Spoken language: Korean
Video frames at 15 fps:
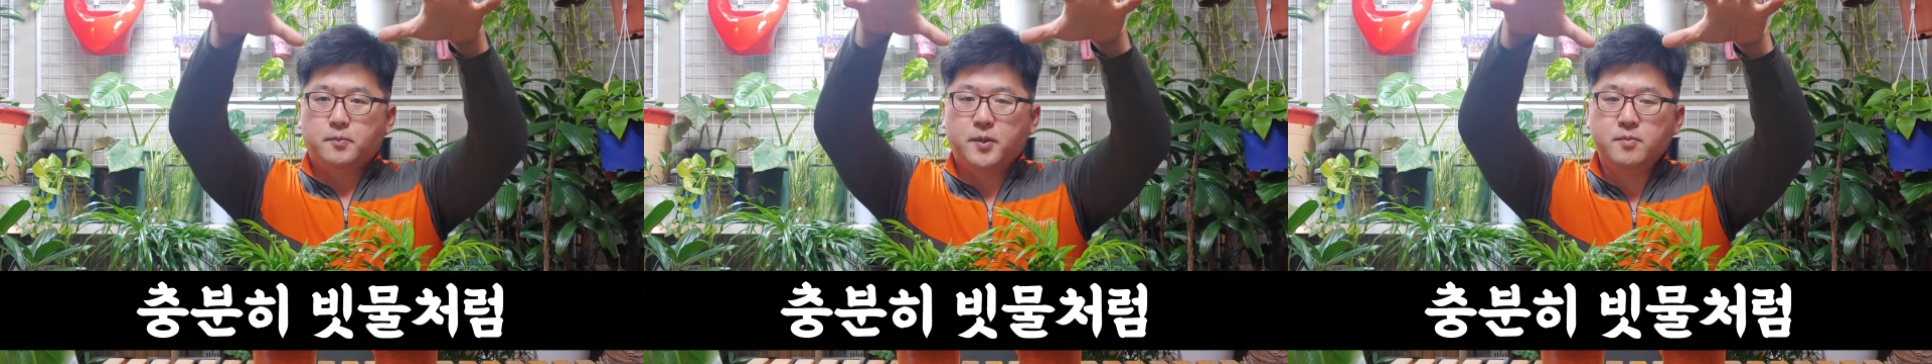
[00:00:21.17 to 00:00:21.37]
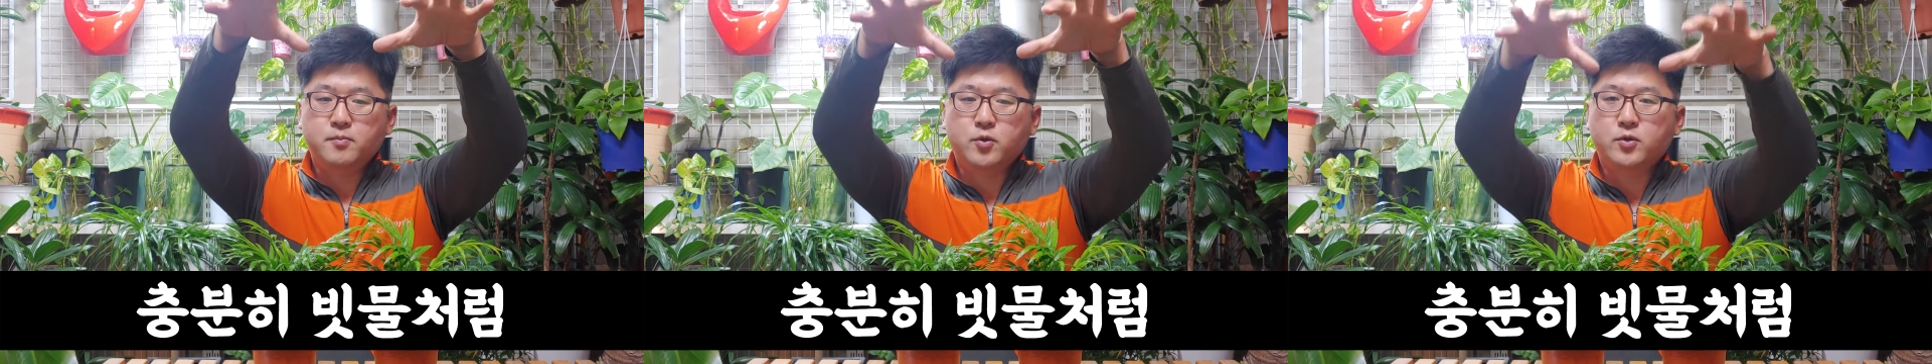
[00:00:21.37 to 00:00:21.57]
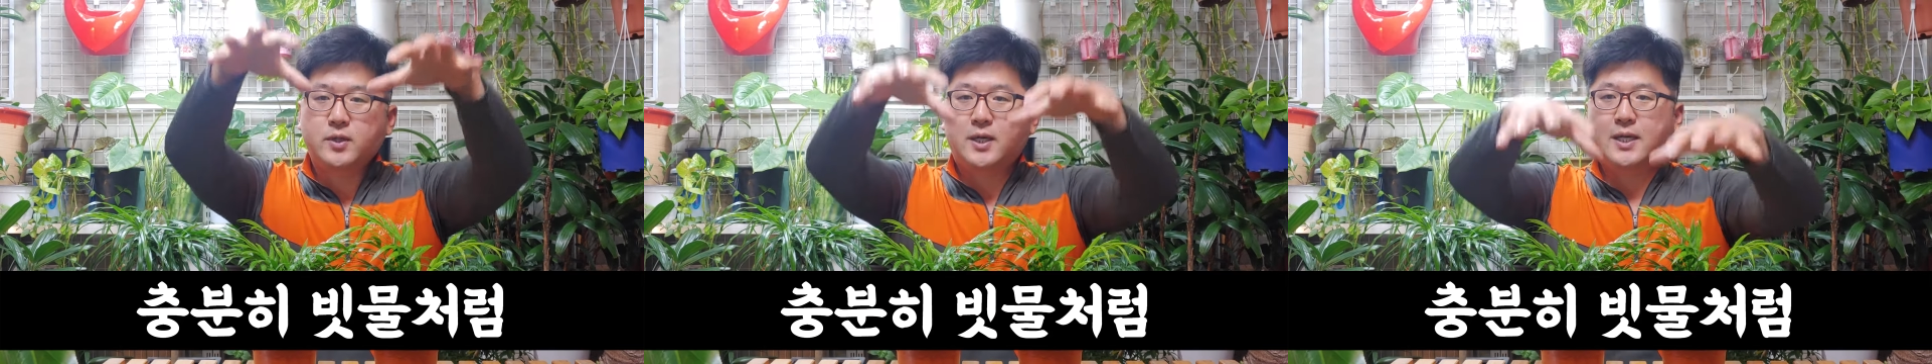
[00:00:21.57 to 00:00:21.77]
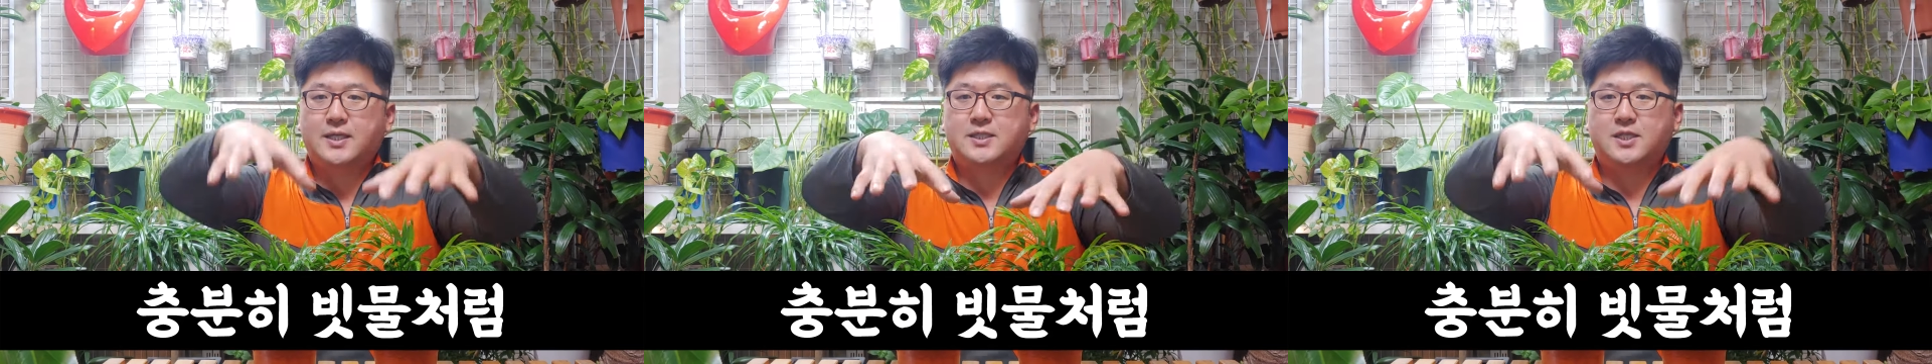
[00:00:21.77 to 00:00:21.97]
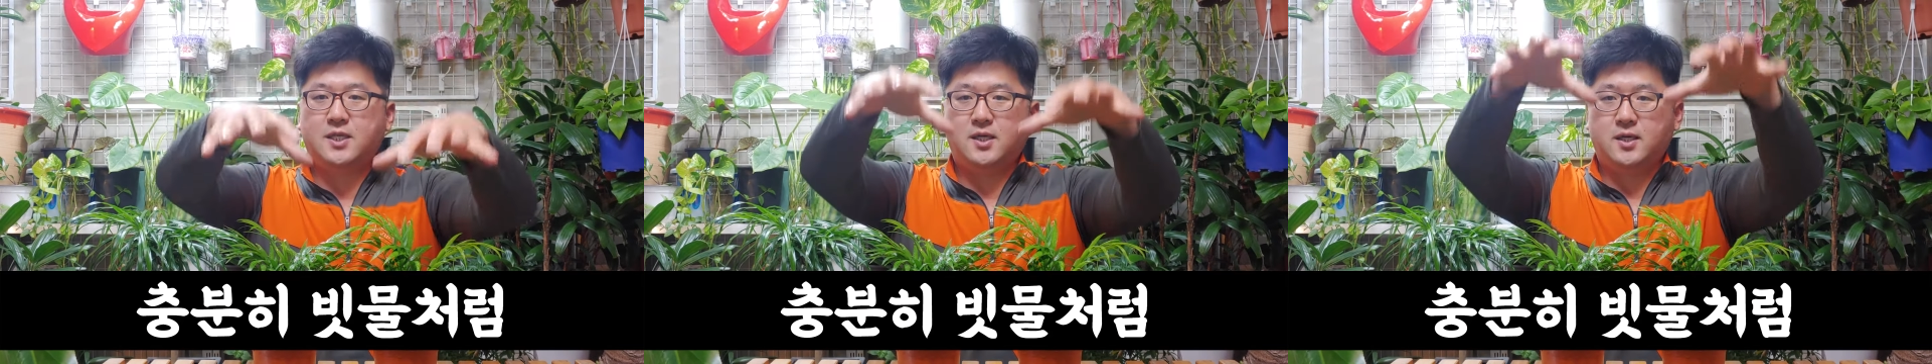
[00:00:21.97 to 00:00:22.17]
빗물과
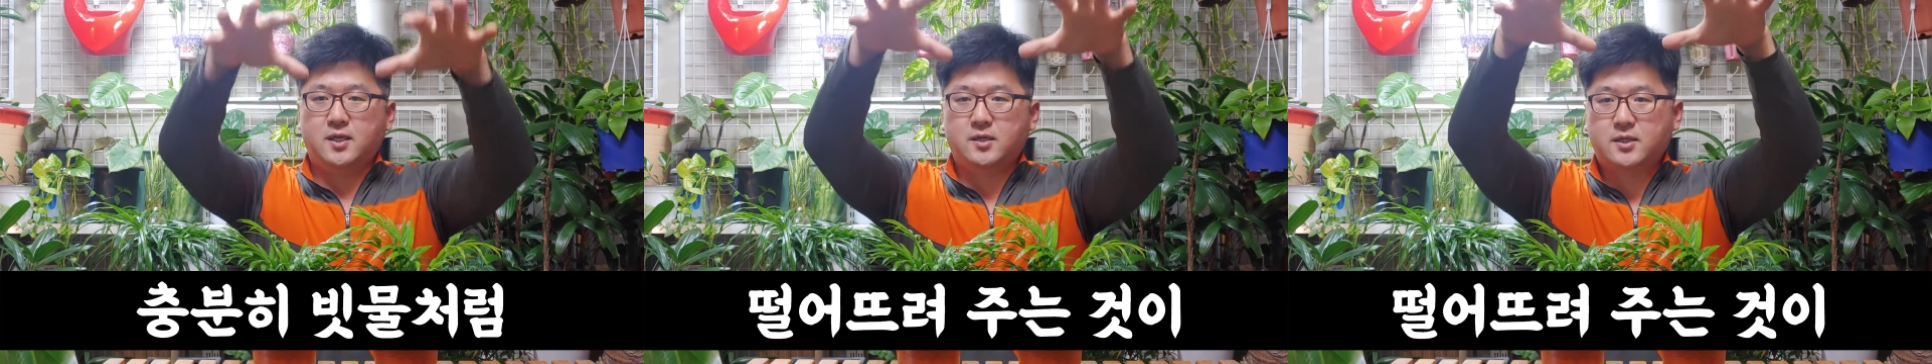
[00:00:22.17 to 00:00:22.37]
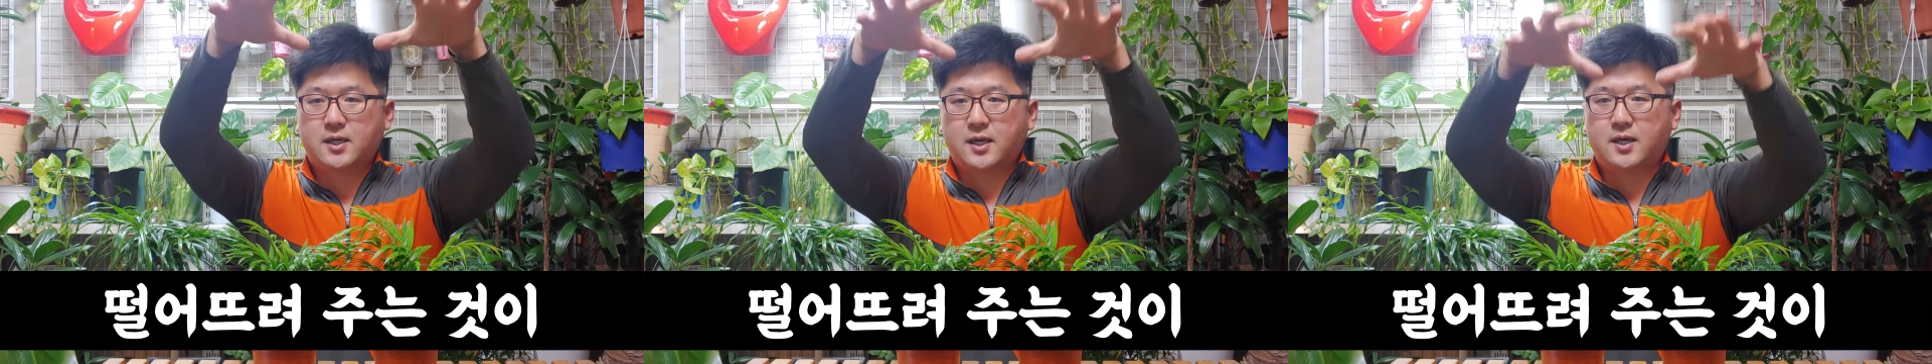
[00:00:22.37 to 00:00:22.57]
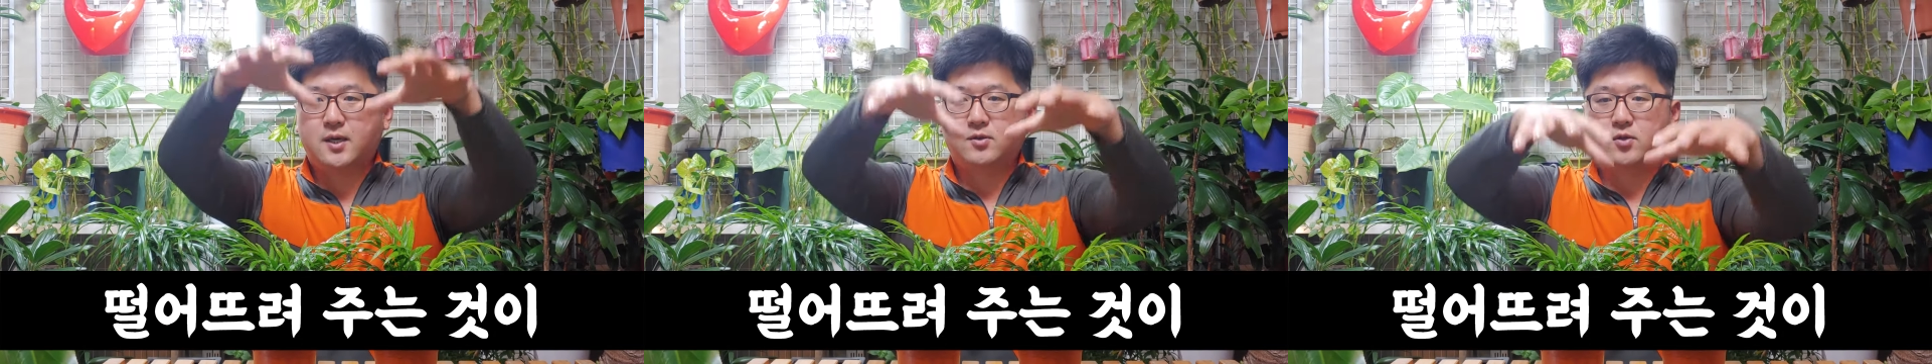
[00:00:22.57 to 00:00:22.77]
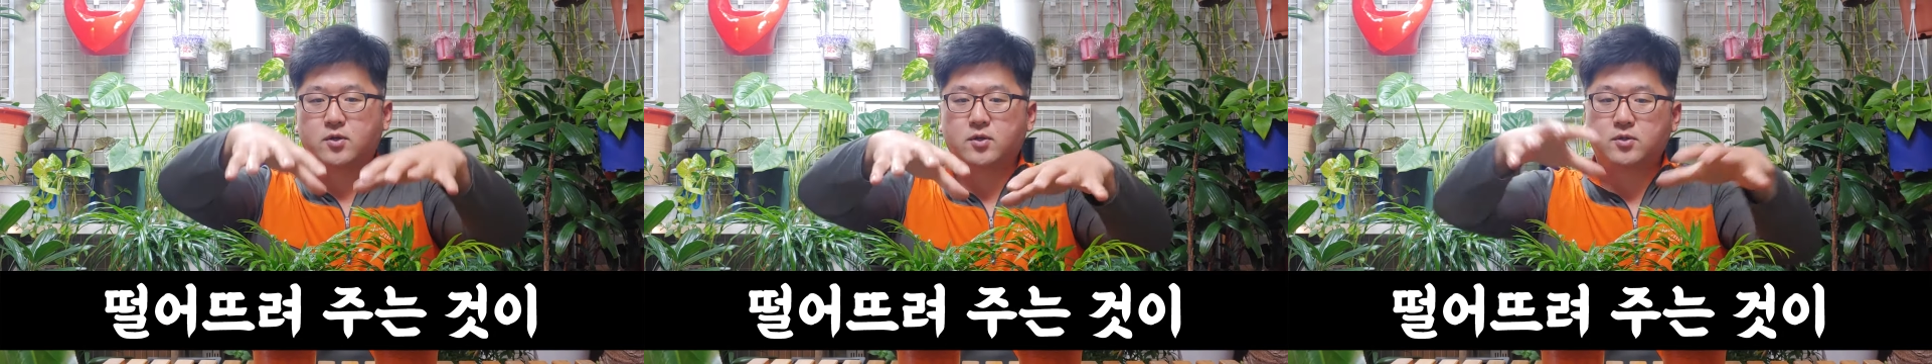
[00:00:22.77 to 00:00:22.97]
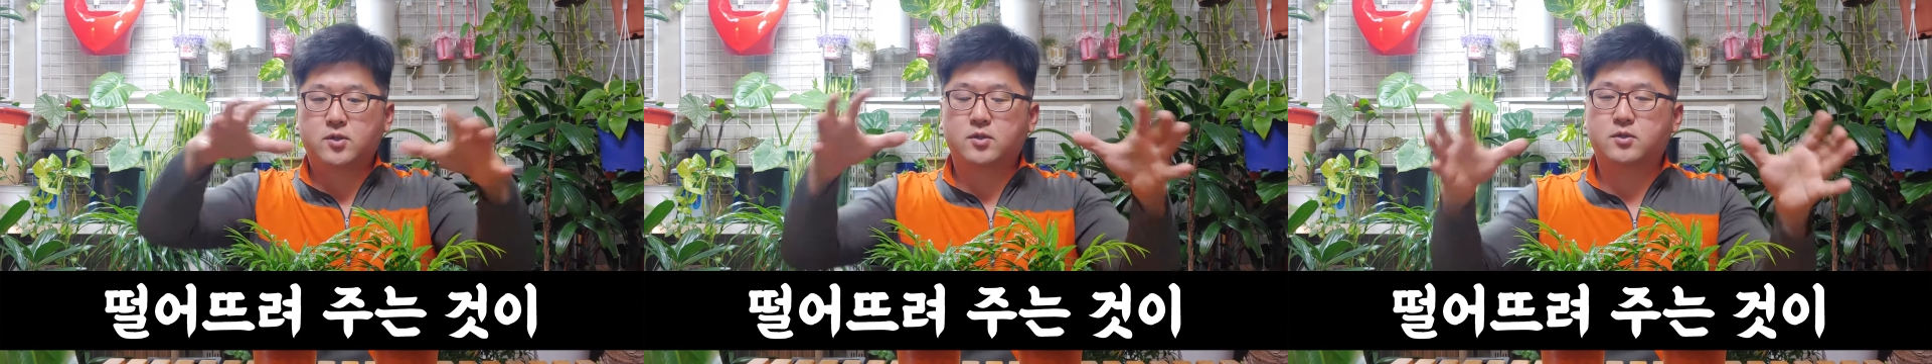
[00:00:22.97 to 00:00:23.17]
같이 이렇게
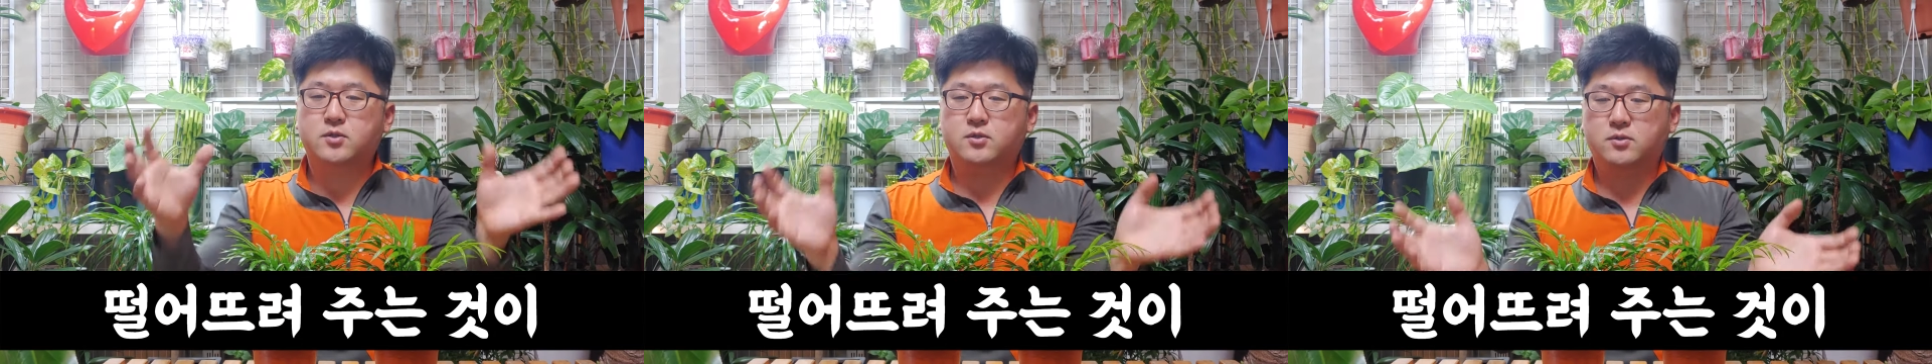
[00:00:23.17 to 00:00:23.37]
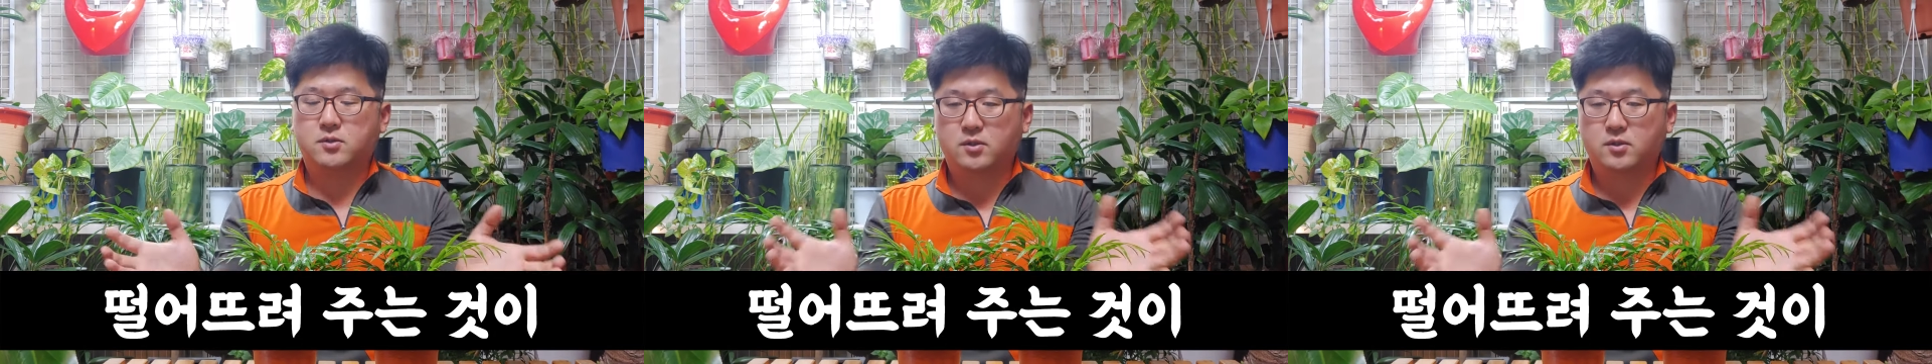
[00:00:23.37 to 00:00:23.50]
떨어뜨,